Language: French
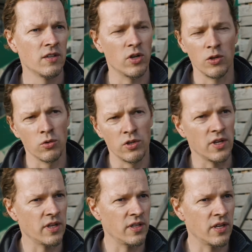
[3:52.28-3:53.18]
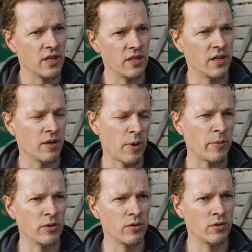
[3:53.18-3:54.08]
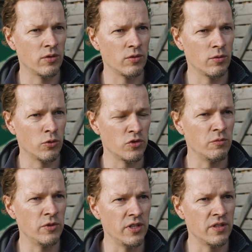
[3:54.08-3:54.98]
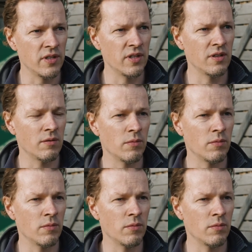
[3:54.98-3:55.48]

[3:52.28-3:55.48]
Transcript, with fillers: donc il y a, pas mal de, possibilités,